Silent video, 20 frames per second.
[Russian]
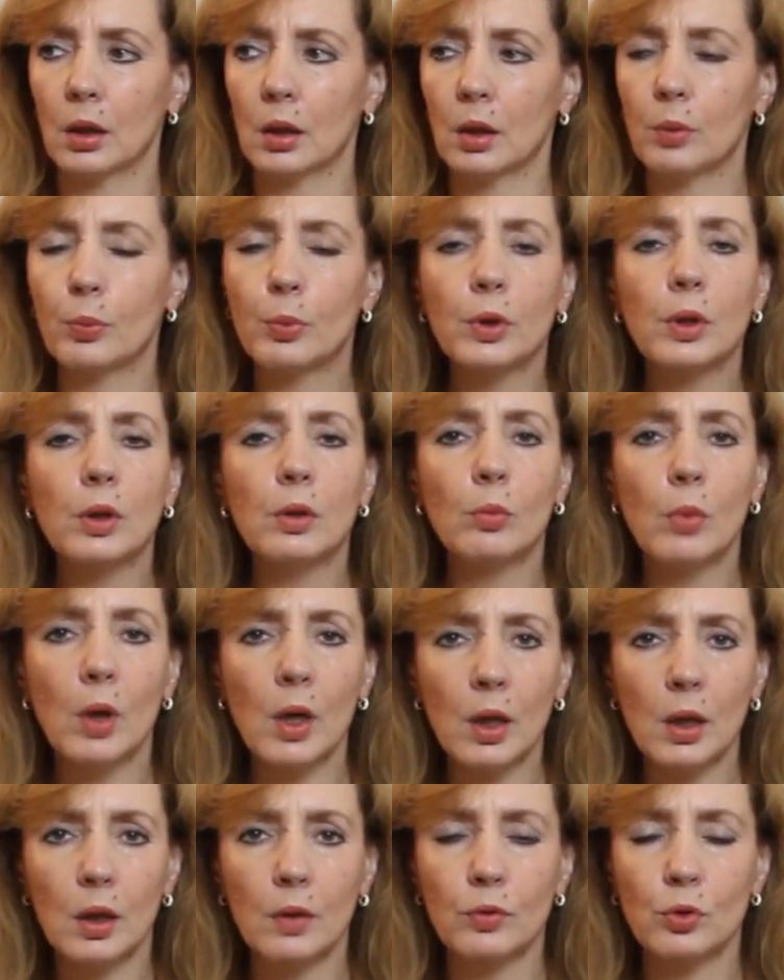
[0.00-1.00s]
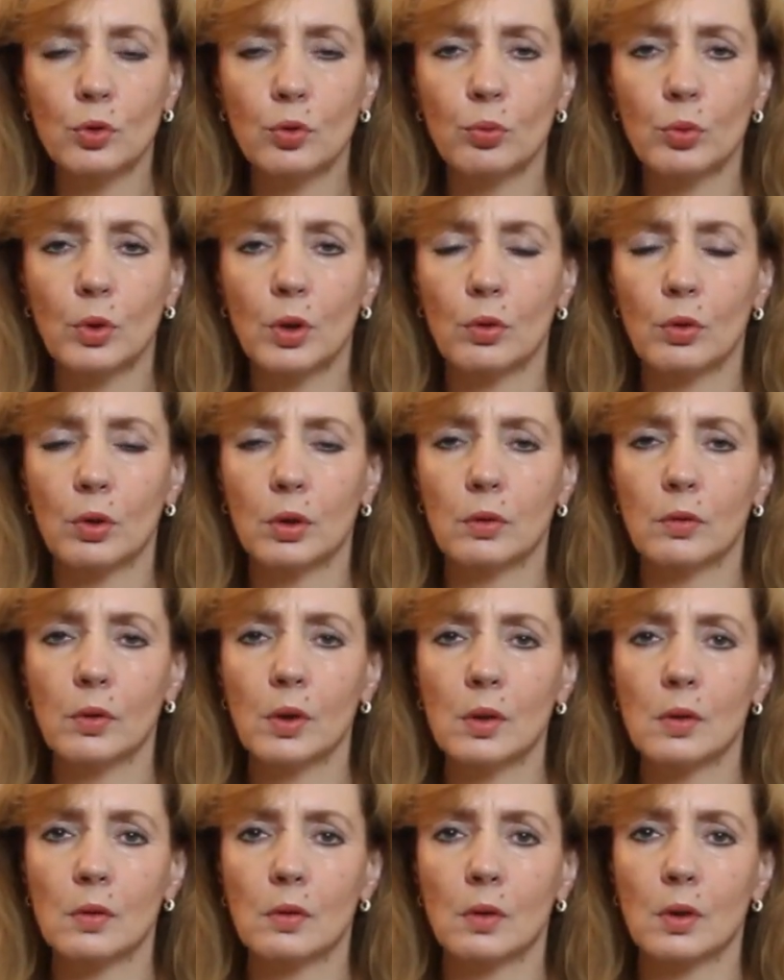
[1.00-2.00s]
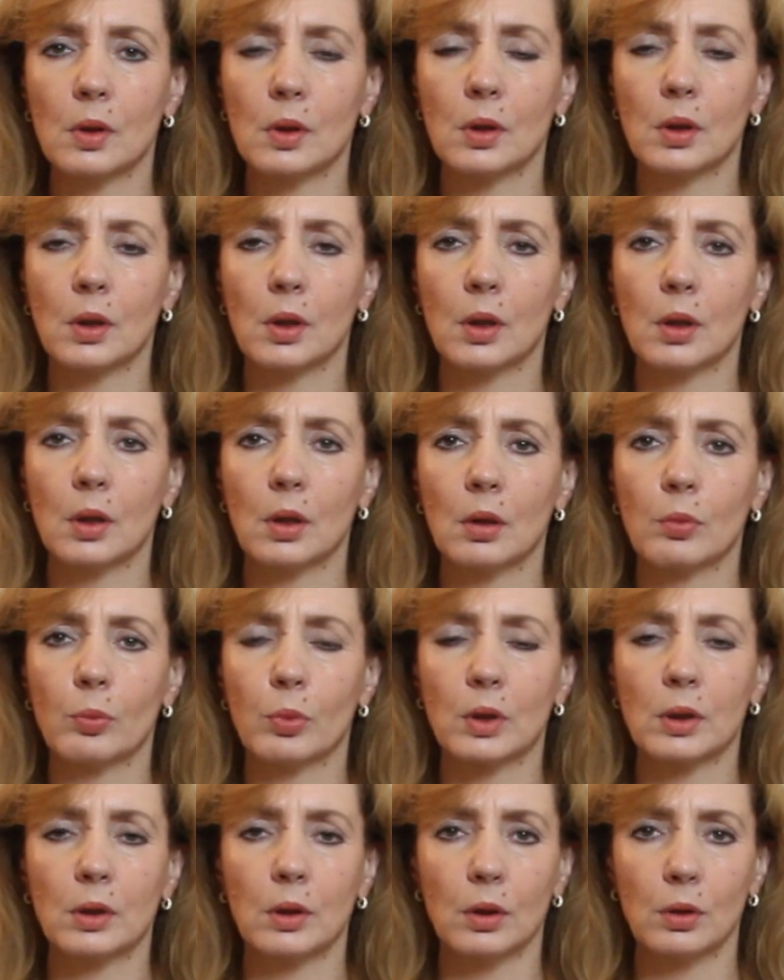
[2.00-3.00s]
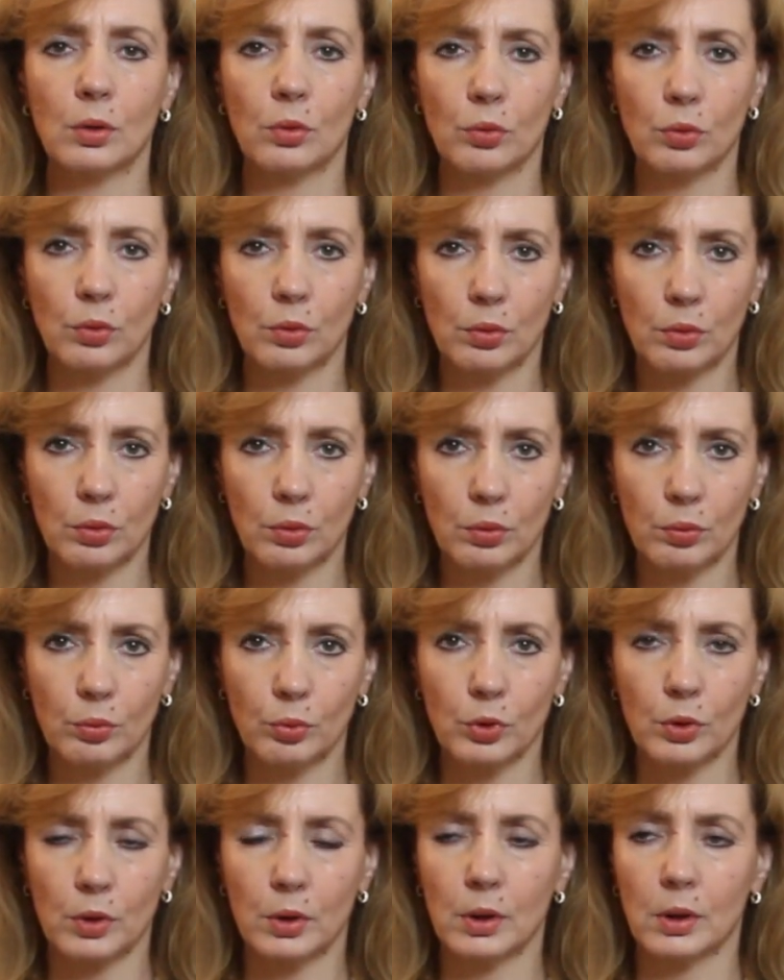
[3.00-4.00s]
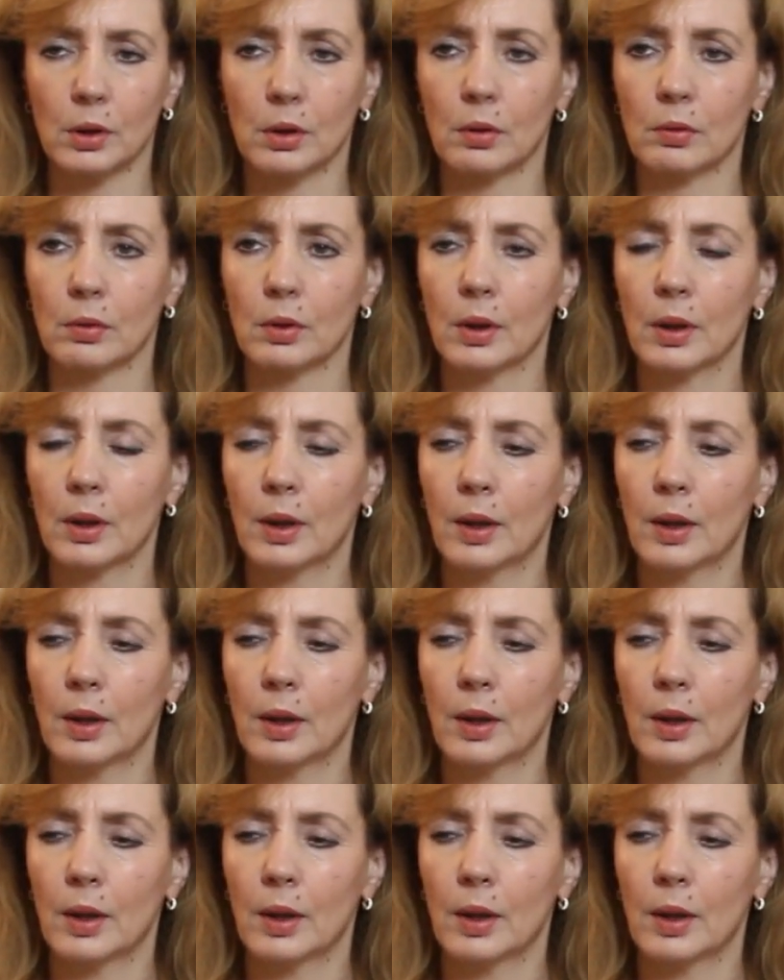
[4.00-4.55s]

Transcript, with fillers: и понимая всю меру ответственности, какие последуют после этого.